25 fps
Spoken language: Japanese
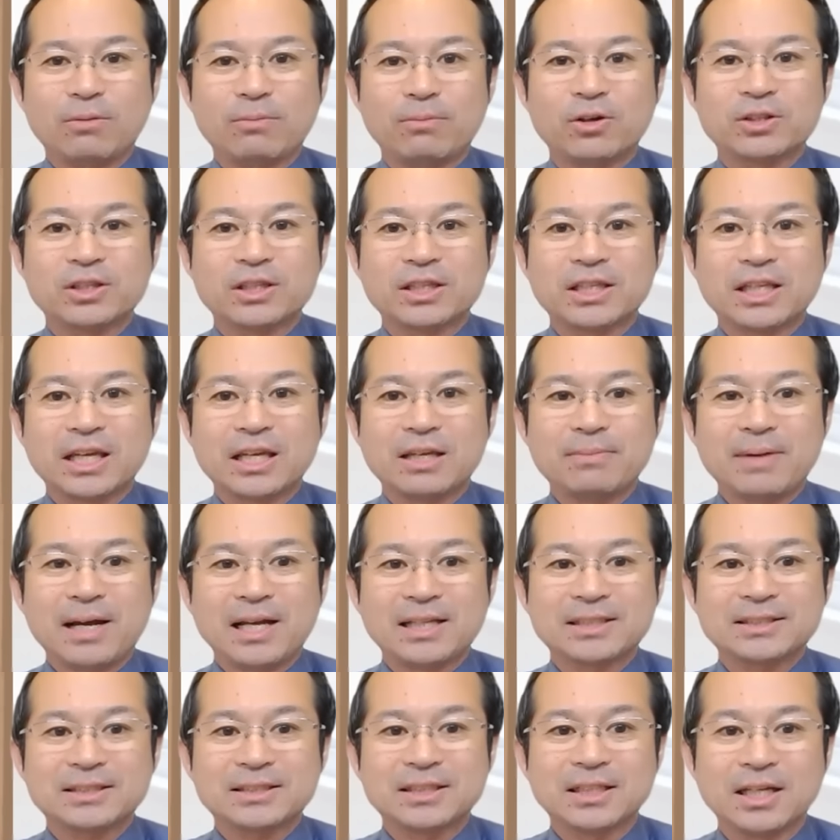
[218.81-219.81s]
思ってい
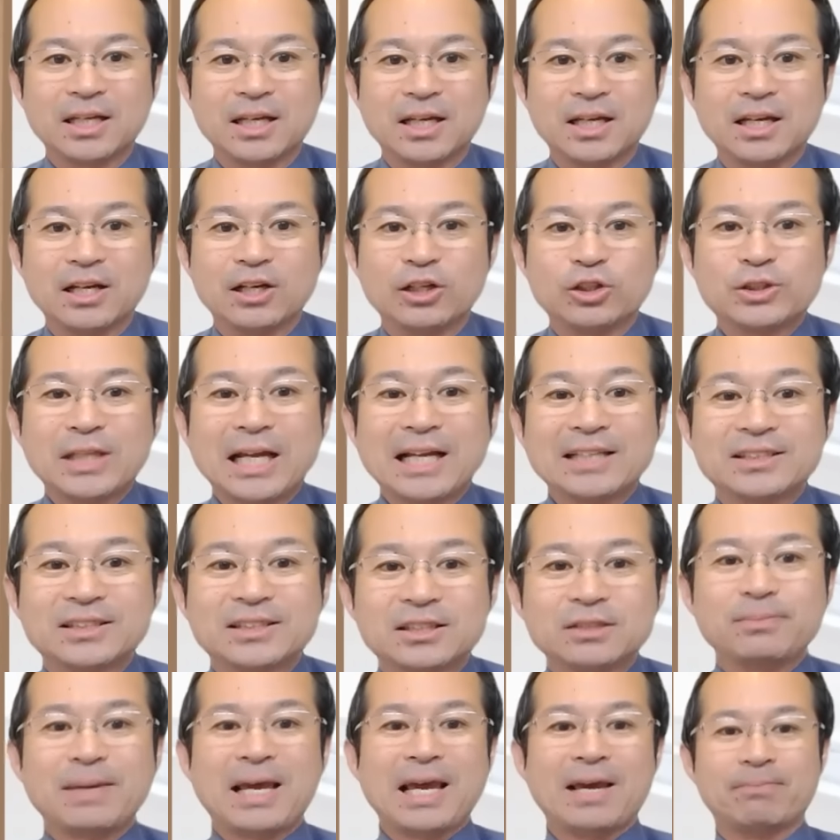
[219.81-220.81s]
ます。二
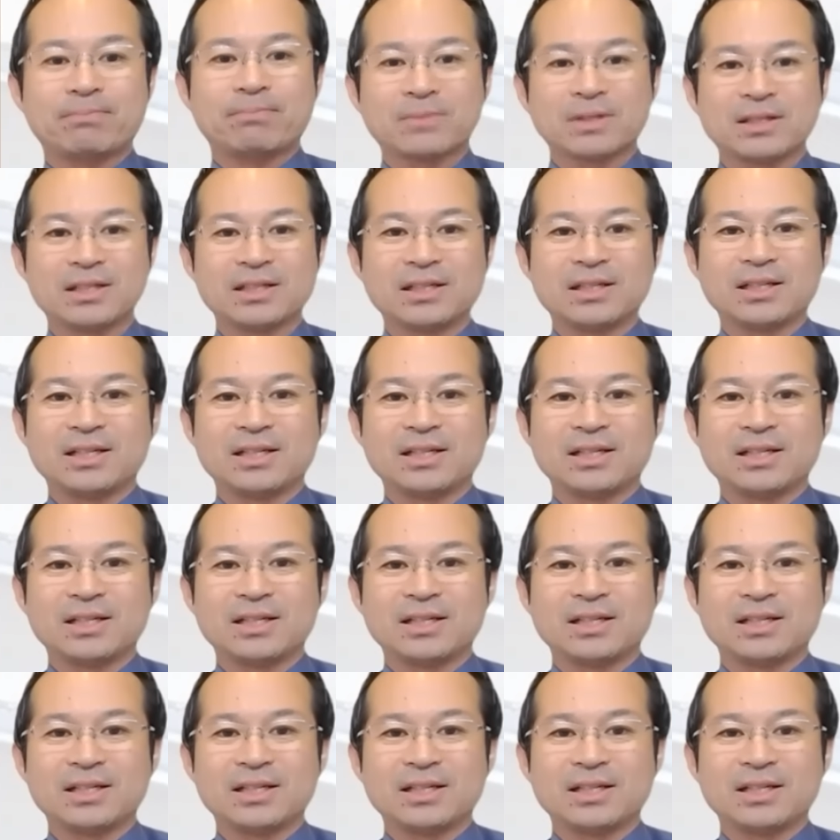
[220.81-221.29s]
つ目、